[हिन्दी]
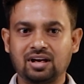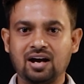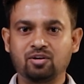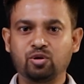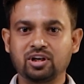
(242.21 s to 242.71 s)

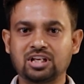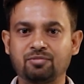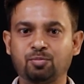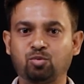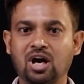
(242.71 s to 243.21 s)
आंखों के
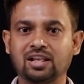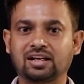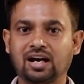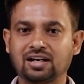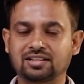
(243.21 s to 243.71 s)
सामने पूरा
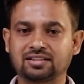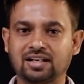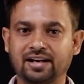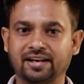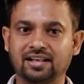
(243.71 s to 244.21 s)
अंधकार सा
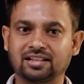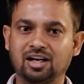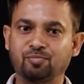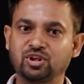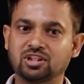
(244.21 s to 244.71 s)
छा गया
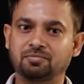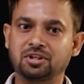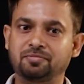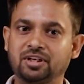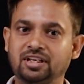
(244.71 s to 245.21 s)
था मुझे
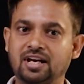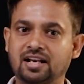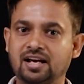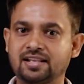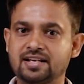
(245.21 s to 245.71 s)
समझ में नहीं आ
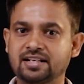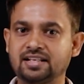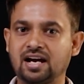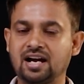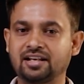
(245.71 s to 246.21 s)
रहा था
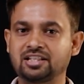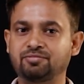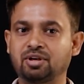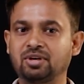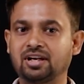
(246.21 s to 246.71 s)
कि आगे
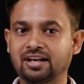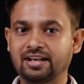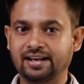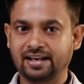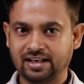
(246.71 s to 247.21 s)
जीवन में
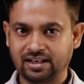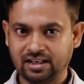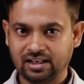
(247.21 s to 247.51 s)
करना क्या है